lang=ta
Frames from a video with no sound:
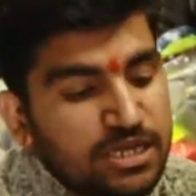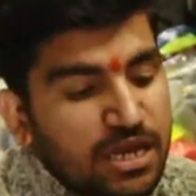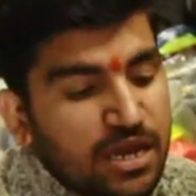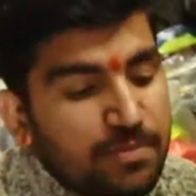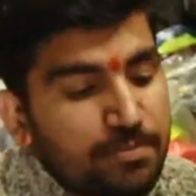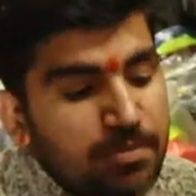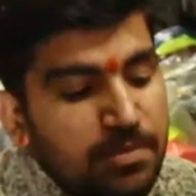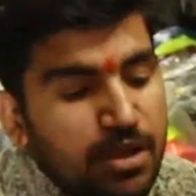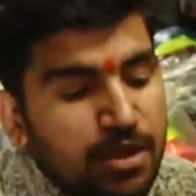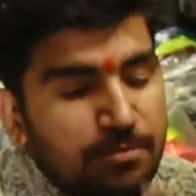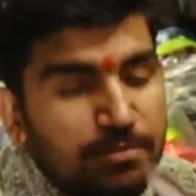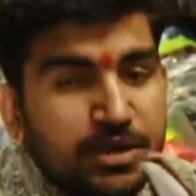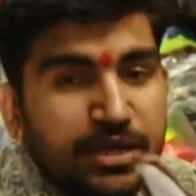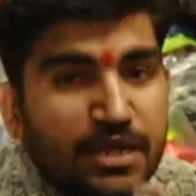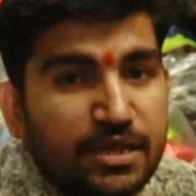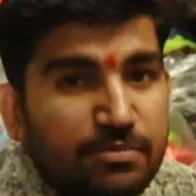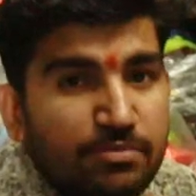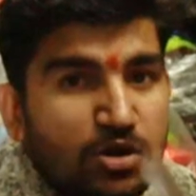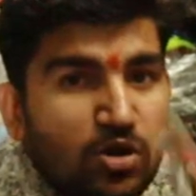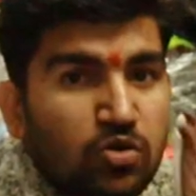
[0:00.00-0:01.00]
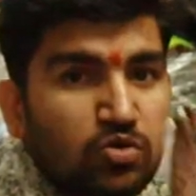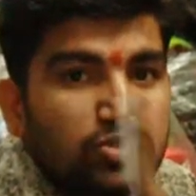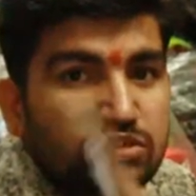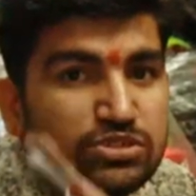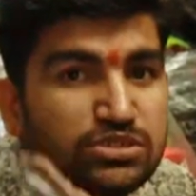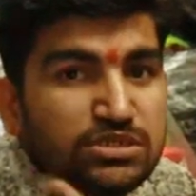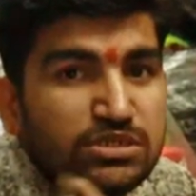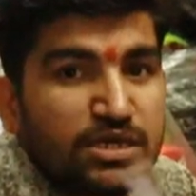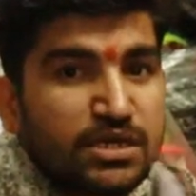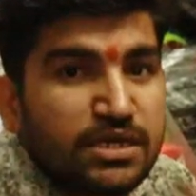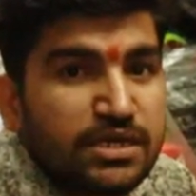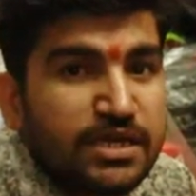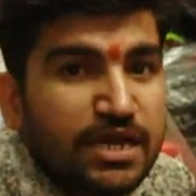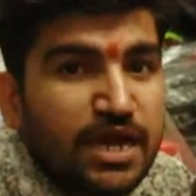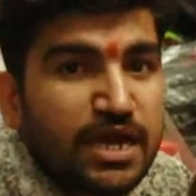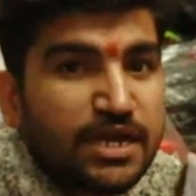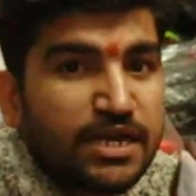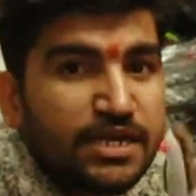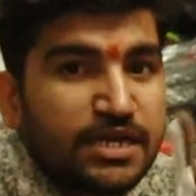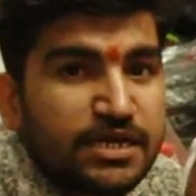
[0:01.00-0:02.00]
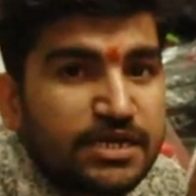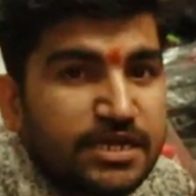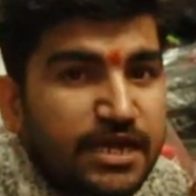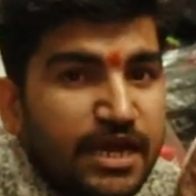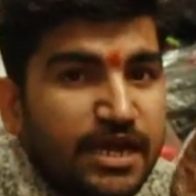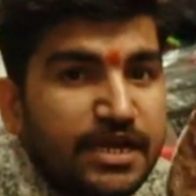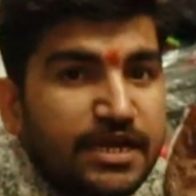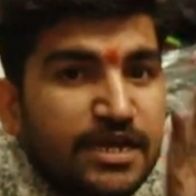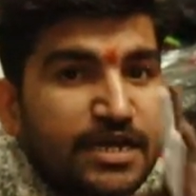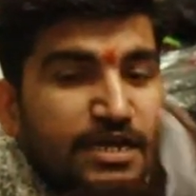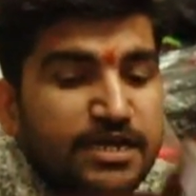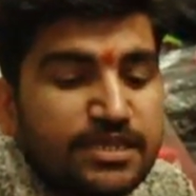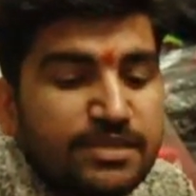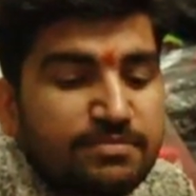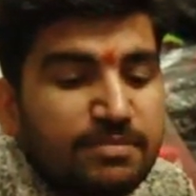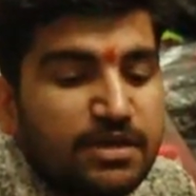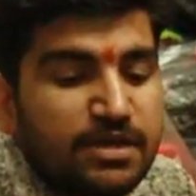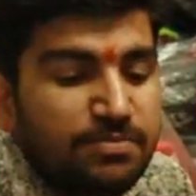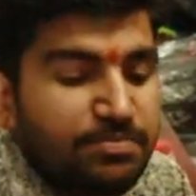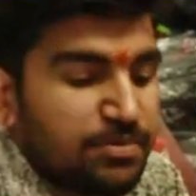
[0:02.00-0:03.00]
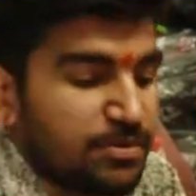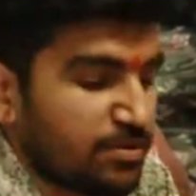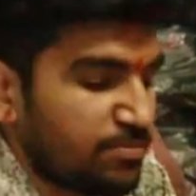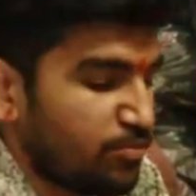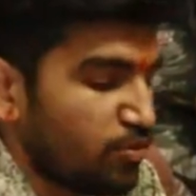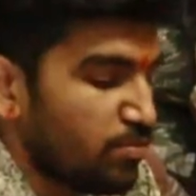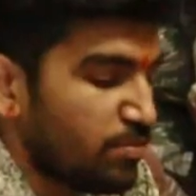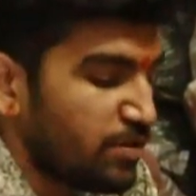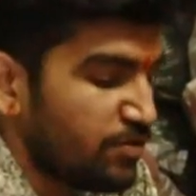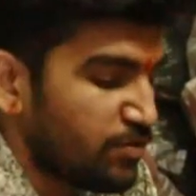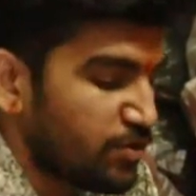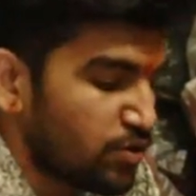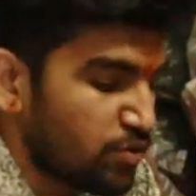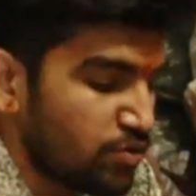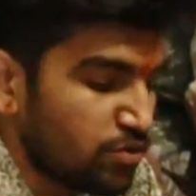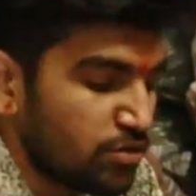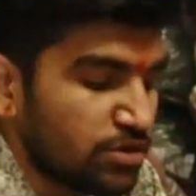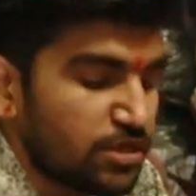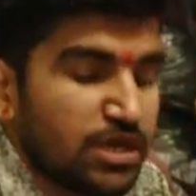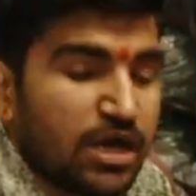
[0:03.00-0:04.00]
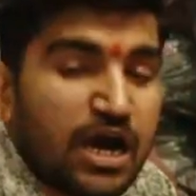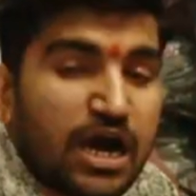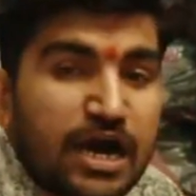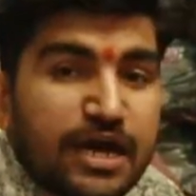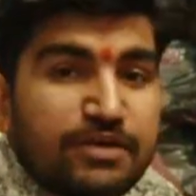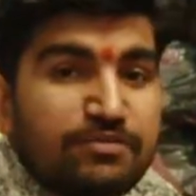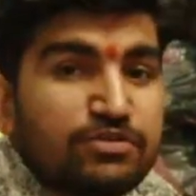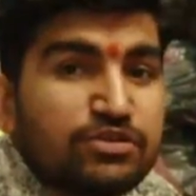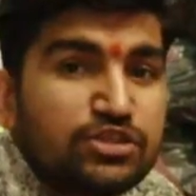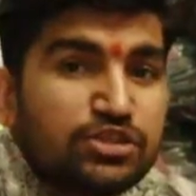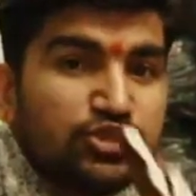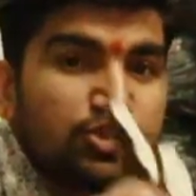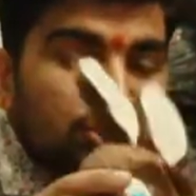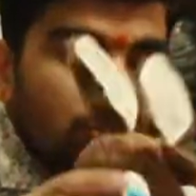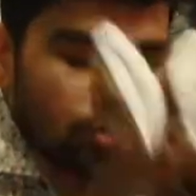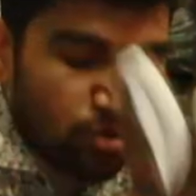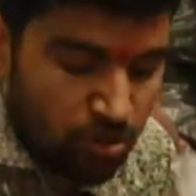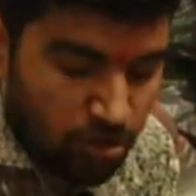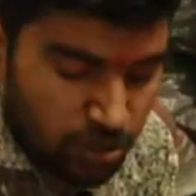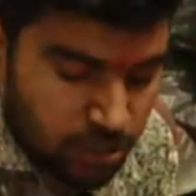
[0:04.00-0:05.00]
கேப் மிக்கி மவுஸ் யானை டைகர் இந்த மாதிரி பொம்மை வரும் அறுபத்தஞ்சு ரூபா